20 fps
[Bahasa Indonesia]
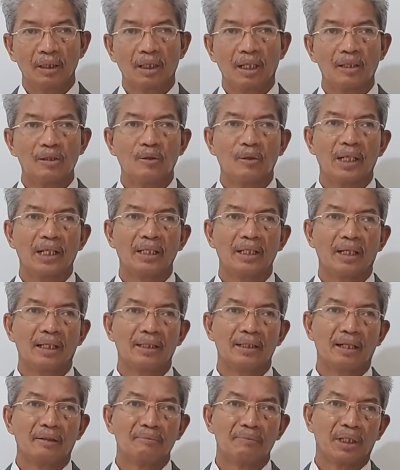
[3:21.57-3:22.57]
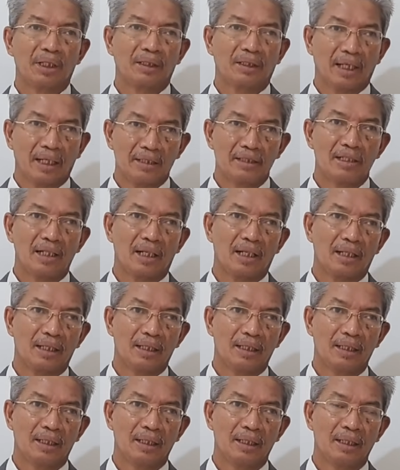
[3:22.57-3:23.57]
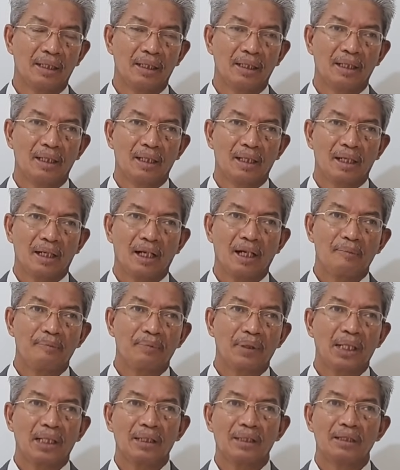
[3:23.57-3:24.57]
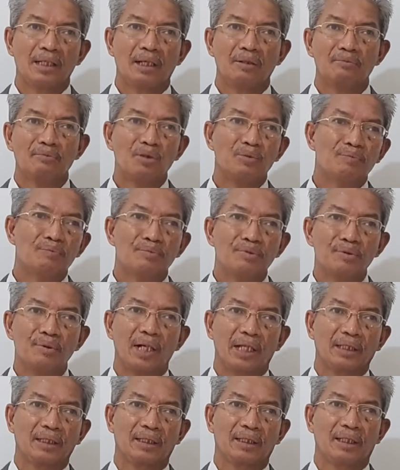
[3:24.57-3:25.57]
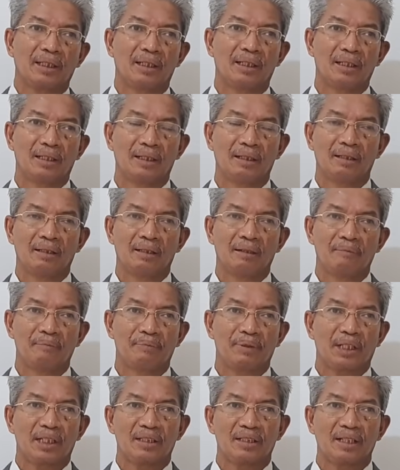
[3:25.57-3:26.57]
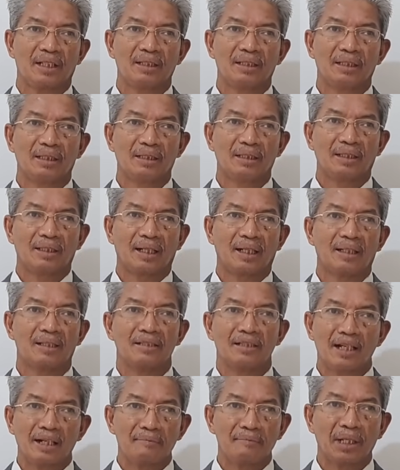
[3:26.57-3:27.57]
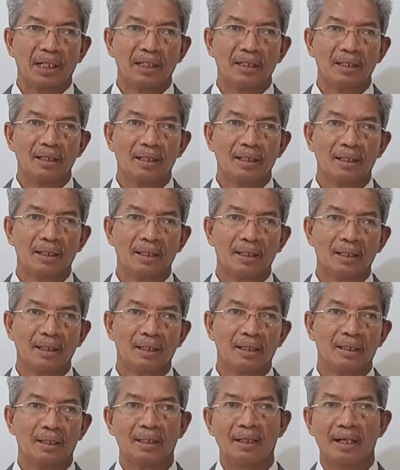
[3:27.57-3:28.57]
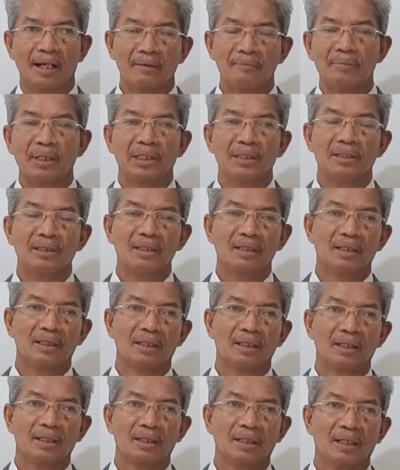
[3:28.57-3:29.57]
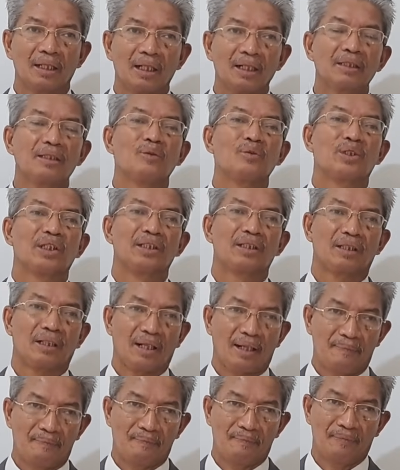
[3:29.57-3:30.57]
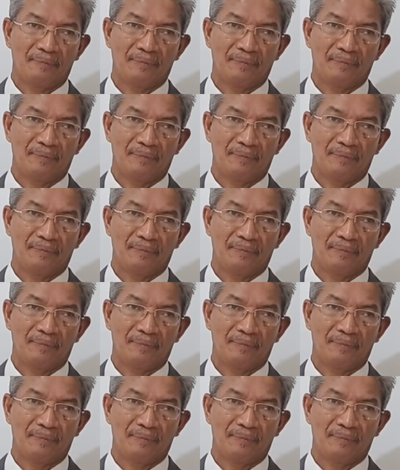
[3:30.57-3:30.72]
Kalau ada yang bertanya, apa yang membuat perasaan kita nyaman damai, atau tentram